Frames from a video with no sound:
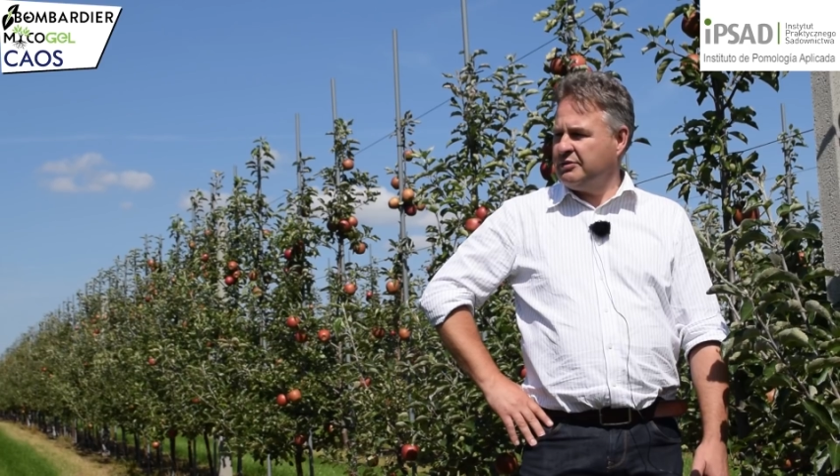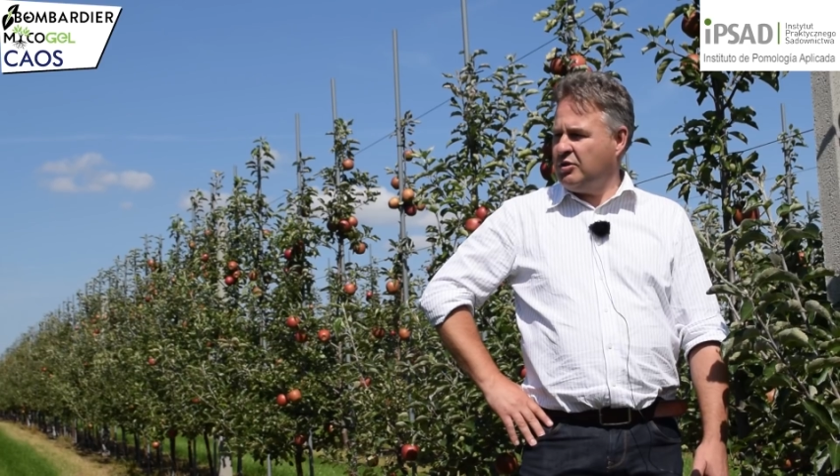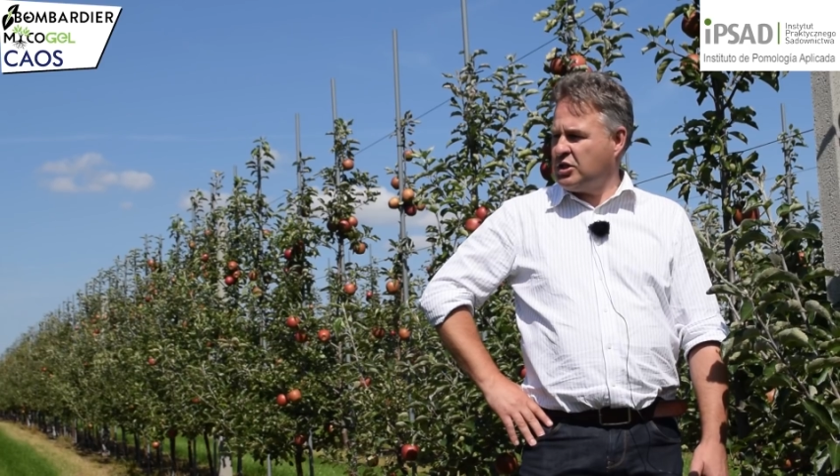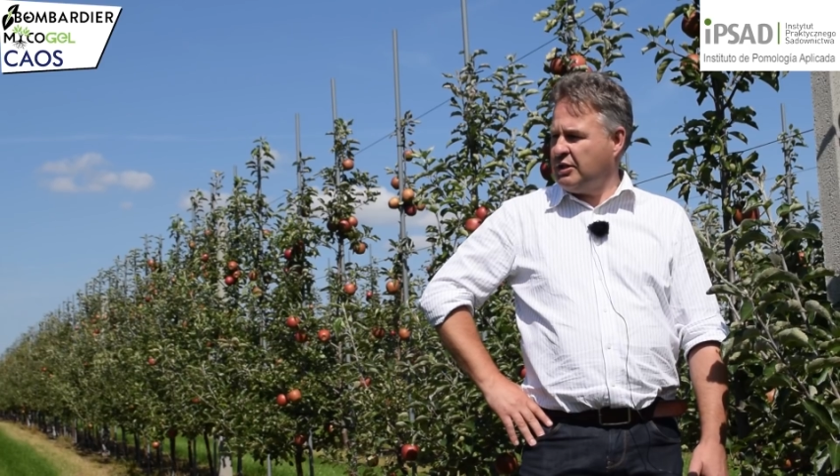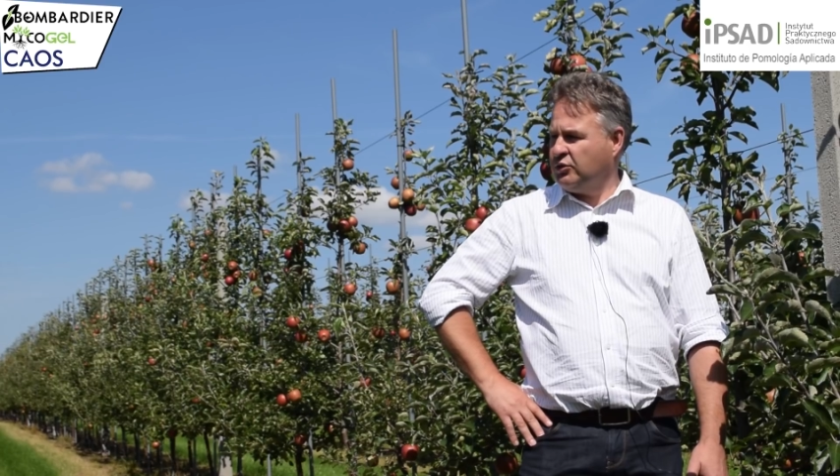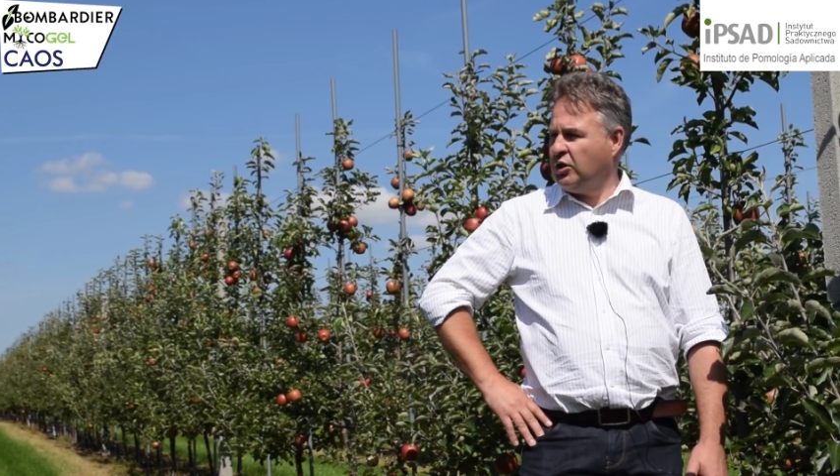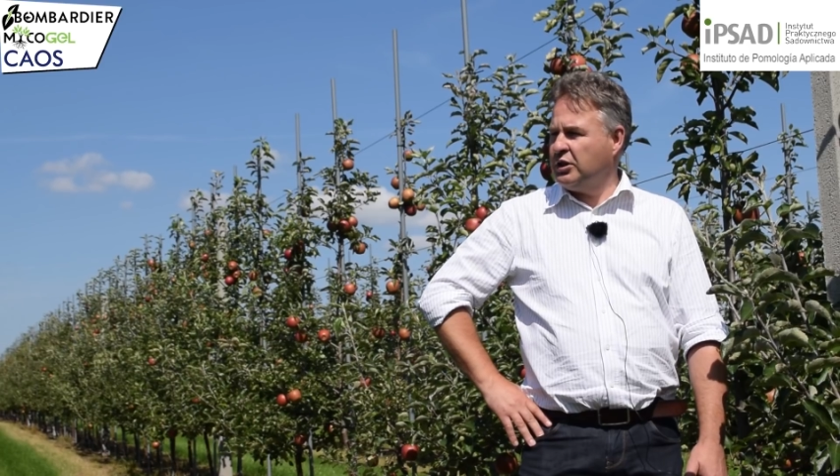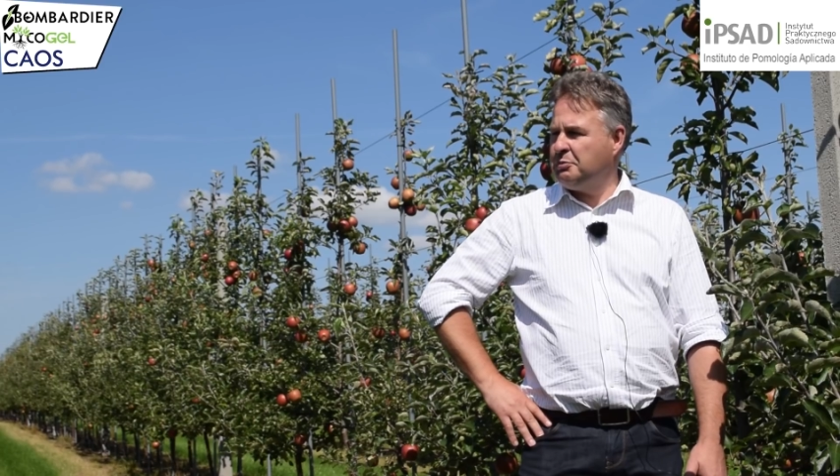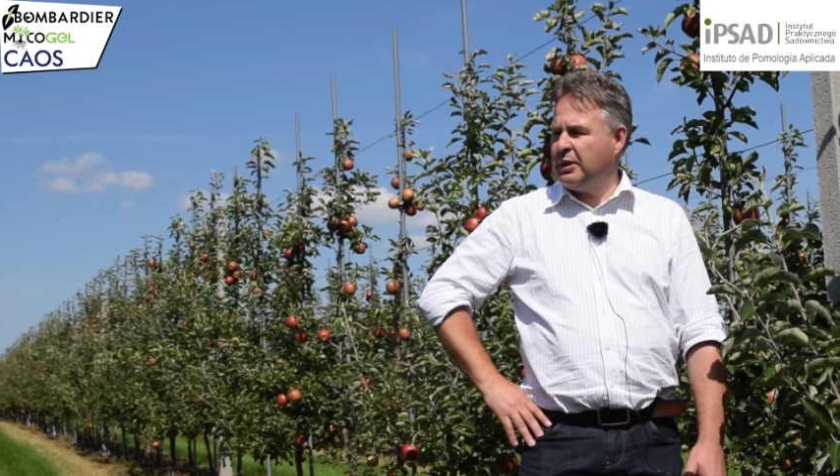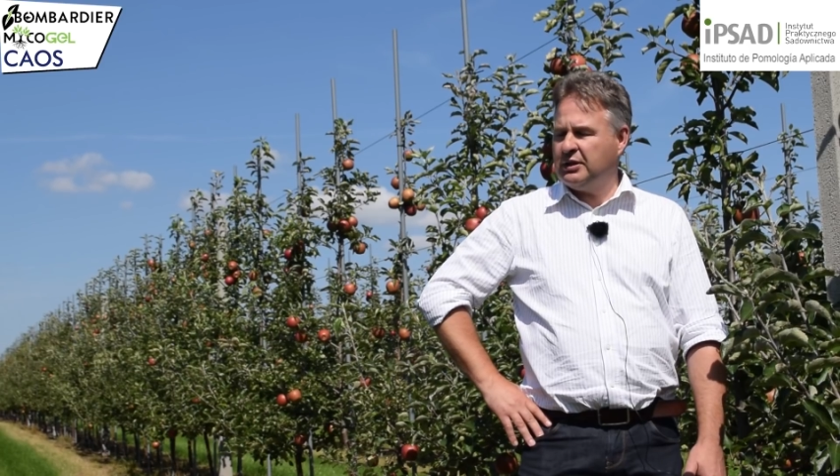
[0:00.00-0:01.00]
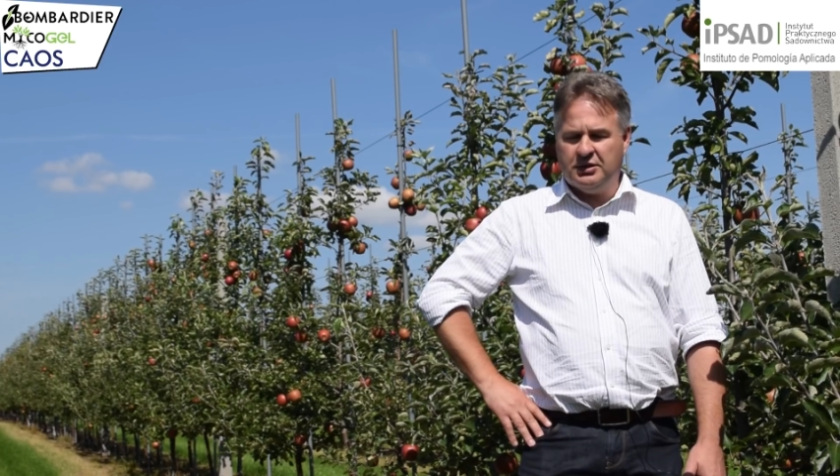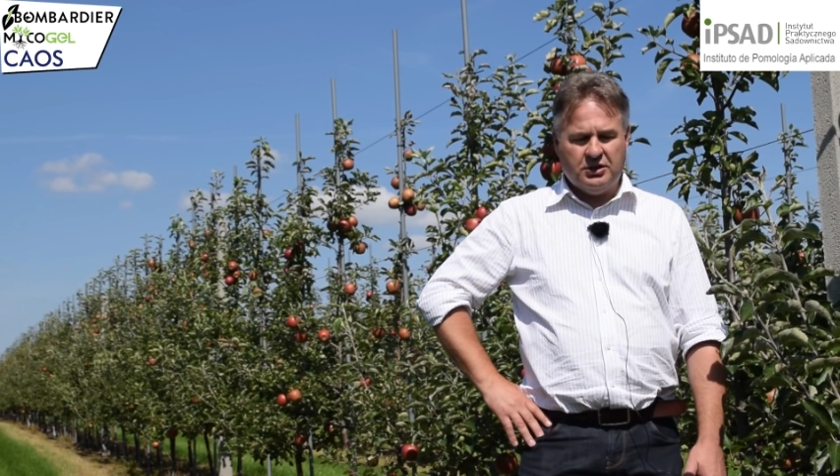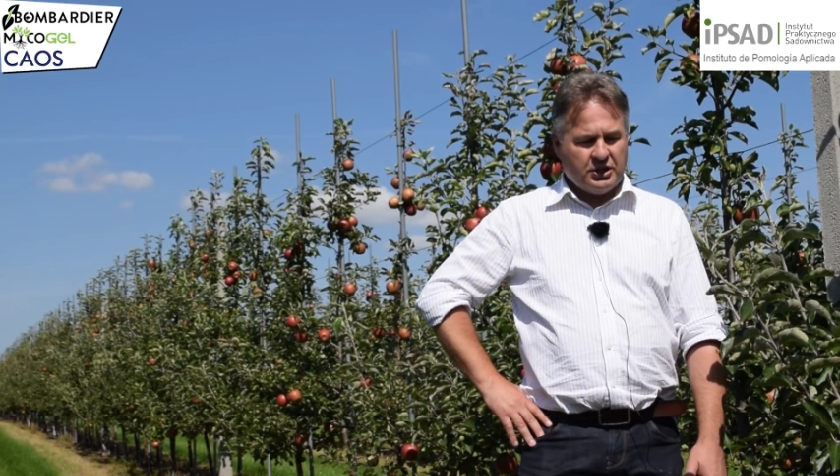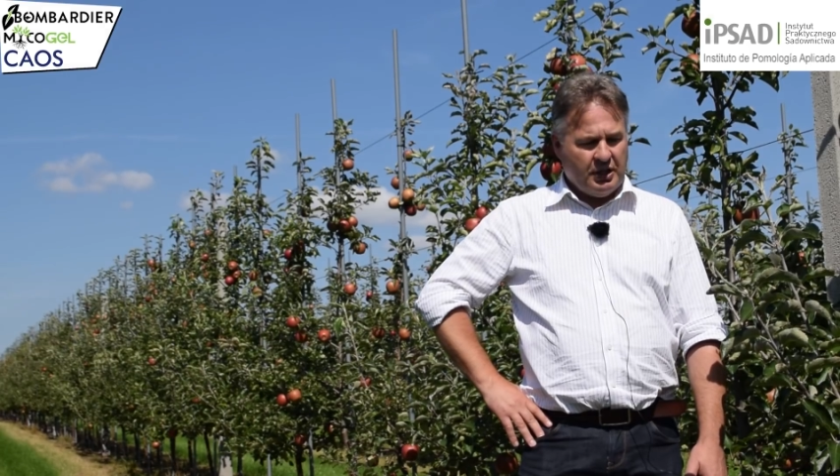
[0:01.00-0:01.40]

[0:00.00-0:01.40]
tratado, el área de